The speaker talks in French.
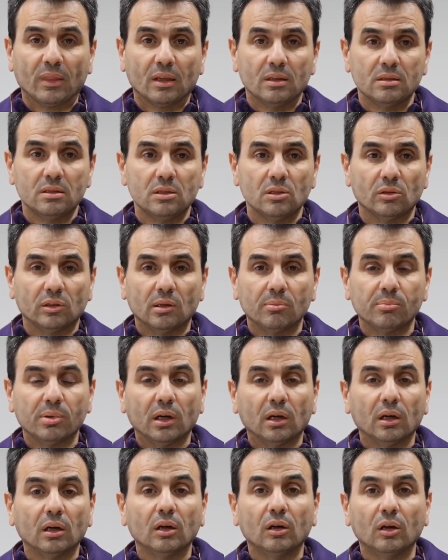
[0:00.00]
Si on n'a
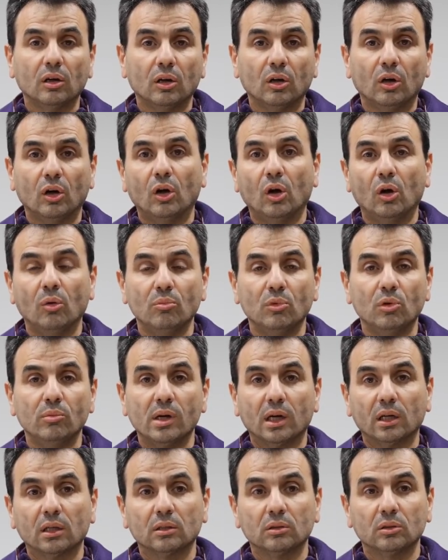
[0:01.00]
pas un
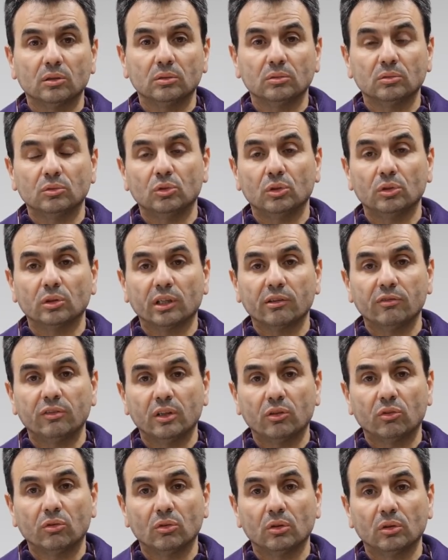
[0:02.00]
moment de
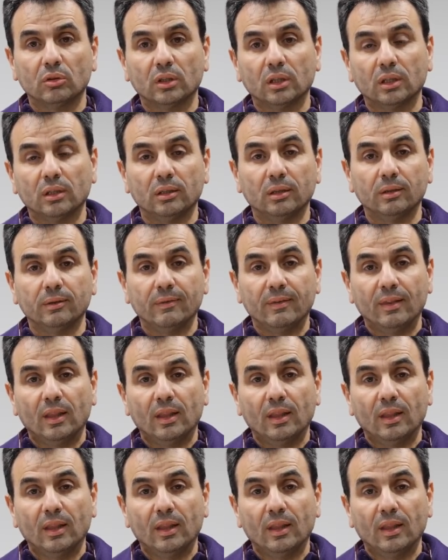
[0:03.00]
réflexion et